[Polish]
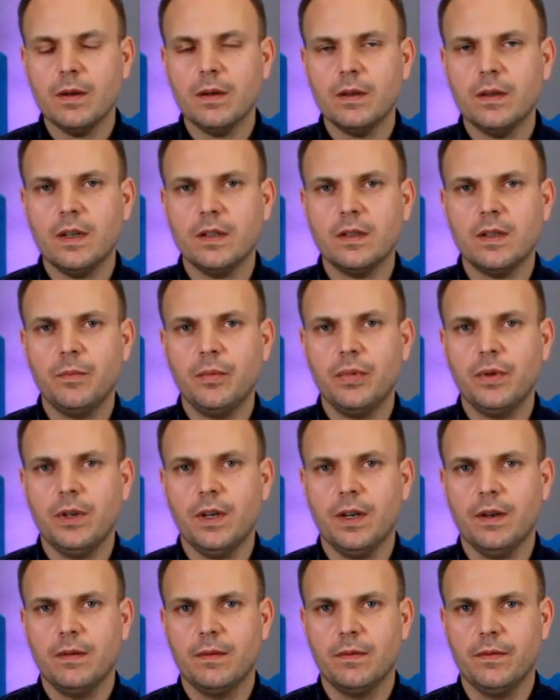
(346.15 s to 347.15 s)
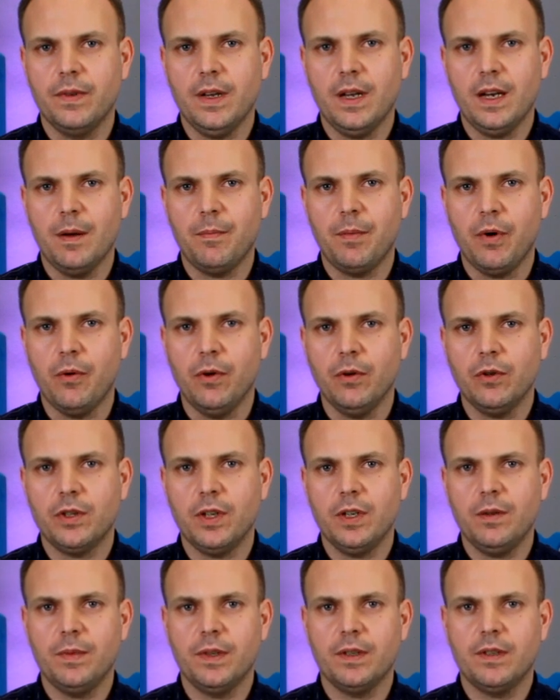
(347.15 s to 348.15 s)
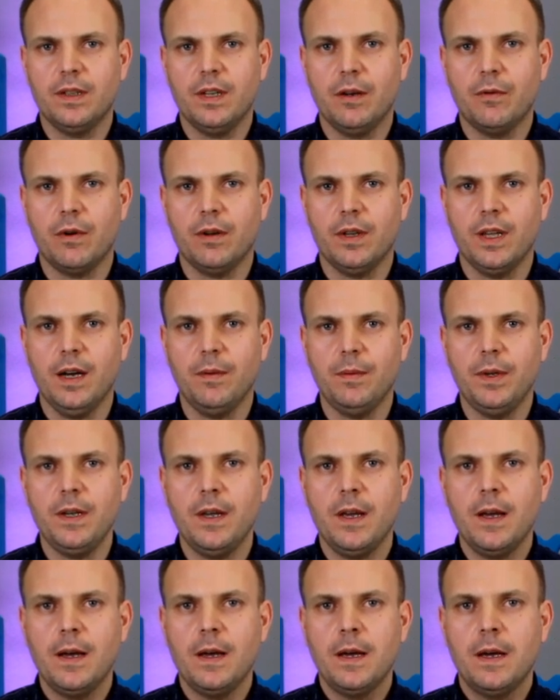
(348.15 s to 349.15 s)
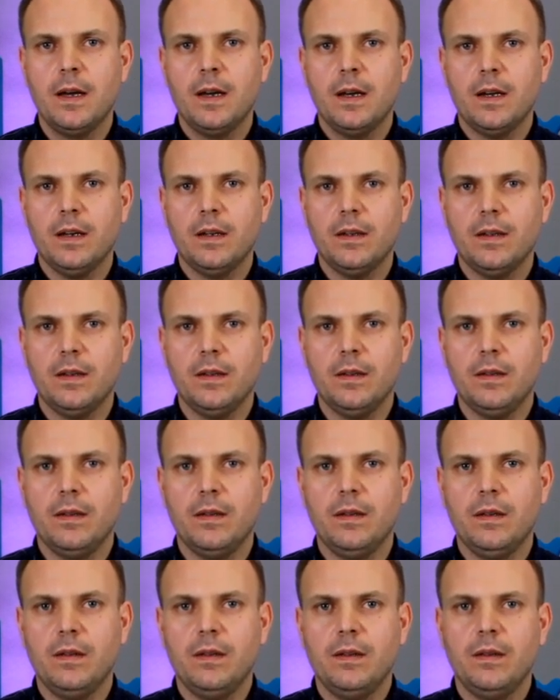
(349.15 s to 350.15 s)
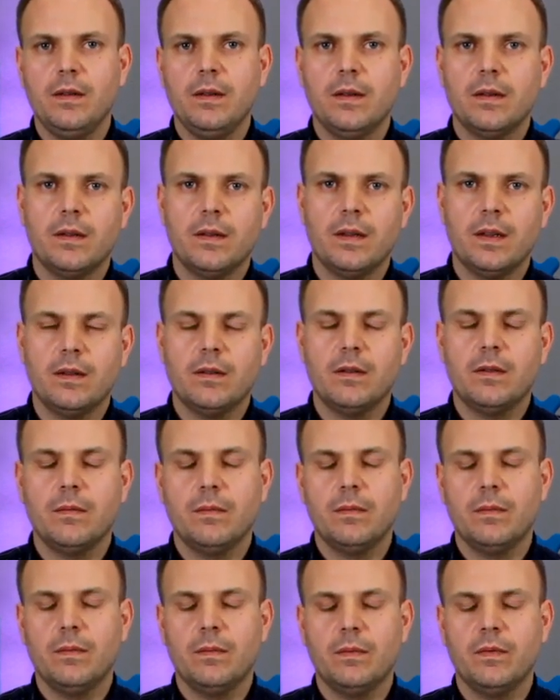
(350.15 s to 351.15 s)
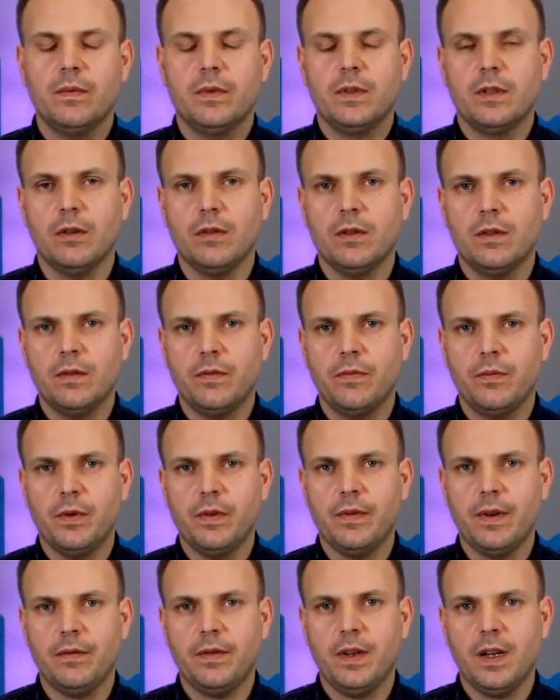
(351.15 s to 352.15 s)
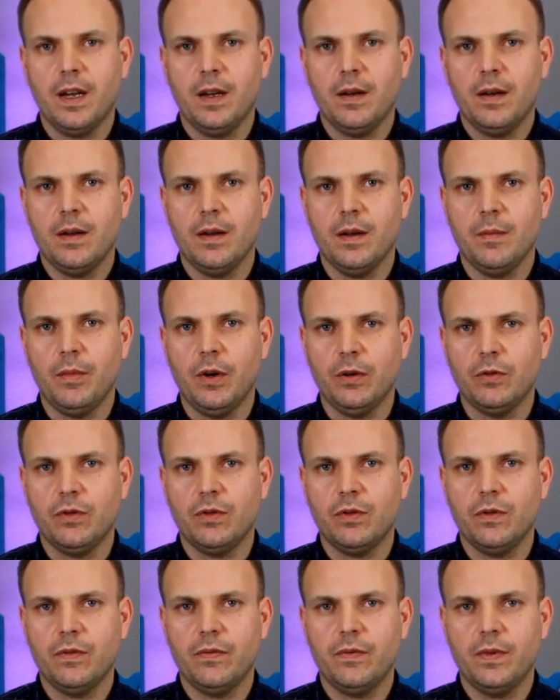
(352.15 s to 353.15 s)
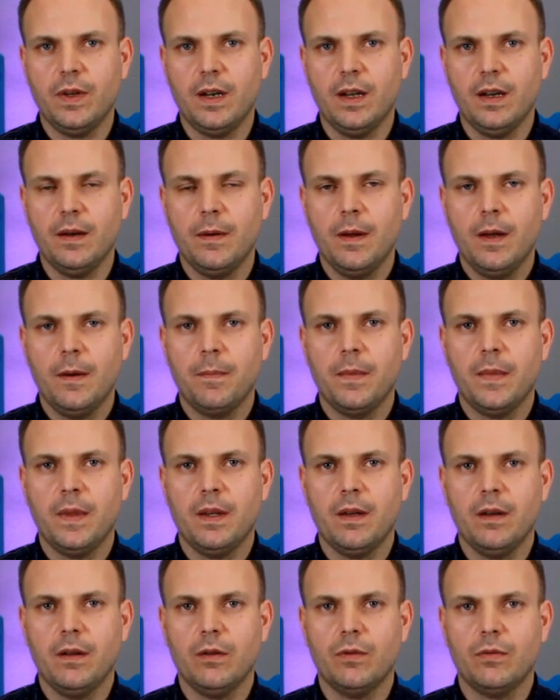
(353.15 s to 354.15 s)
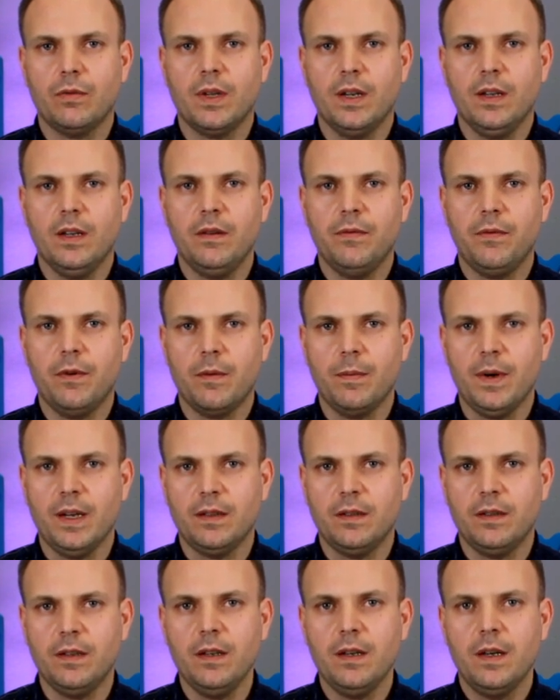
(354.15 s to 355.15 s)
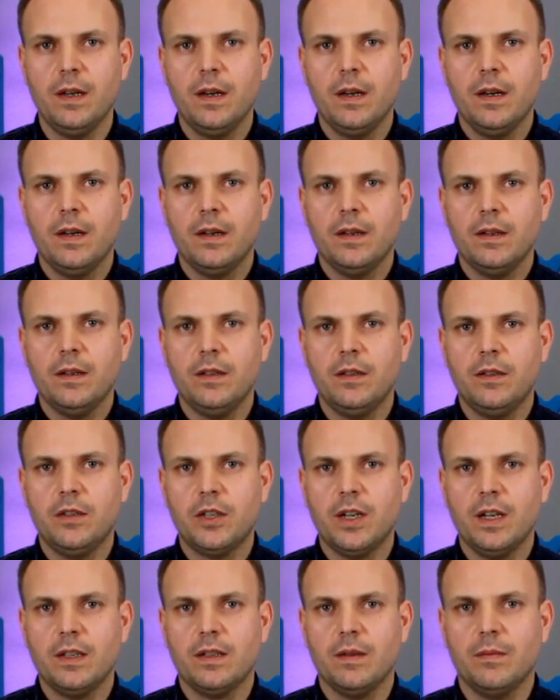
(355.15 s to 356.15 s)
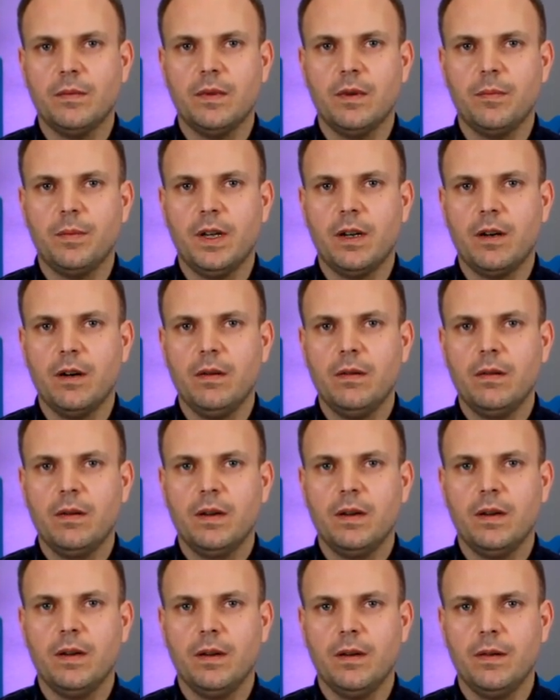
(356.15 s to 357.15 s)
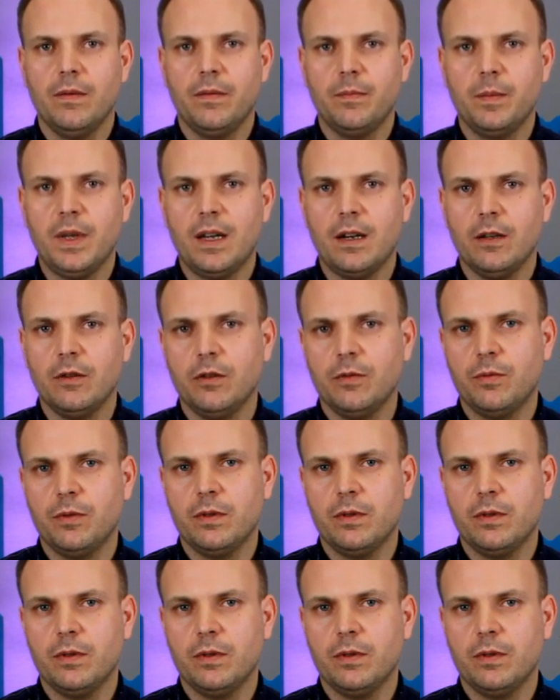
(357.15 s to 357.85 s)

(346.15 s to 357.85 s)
następuje wiele połączeń między neuronami i stąd wpływa wiele bodźców, wiele tutaj informacji i z czasem dopiero e, w miarę do,